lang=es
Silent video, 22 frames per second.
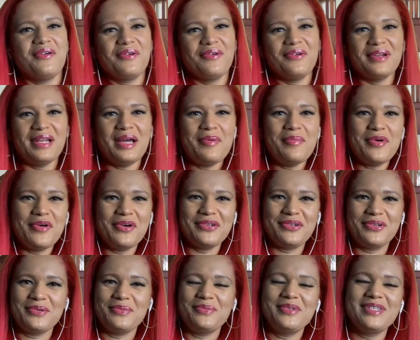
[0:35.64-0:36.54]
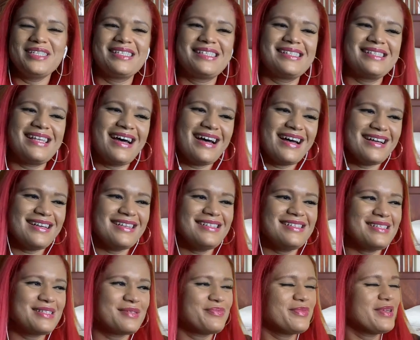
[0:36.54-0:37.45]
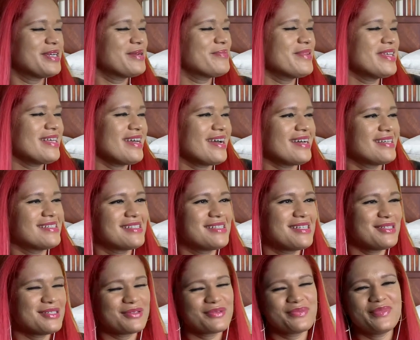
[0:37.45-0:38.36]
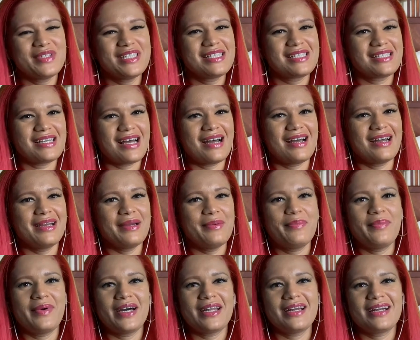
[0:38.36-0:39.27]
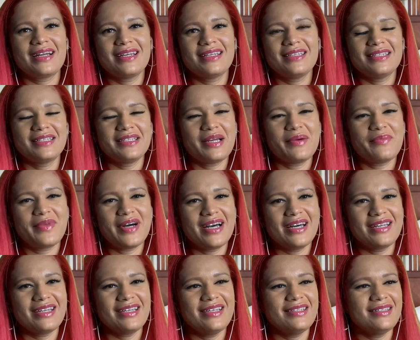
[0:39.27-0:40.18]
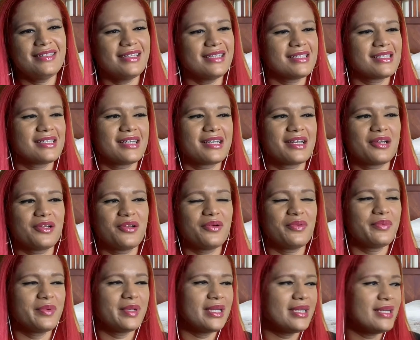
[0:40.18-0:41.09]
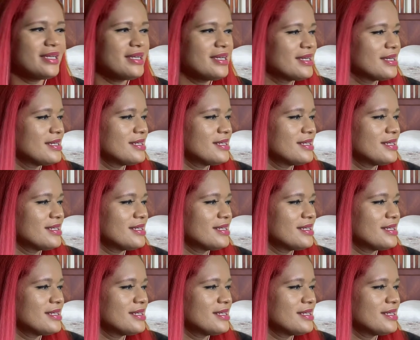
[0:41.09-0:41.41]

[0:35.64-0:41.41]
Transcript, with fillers: Hola amor, ¿cómo estás? Vi que me dejaste un mensaje para que te llamara y desde que lo vi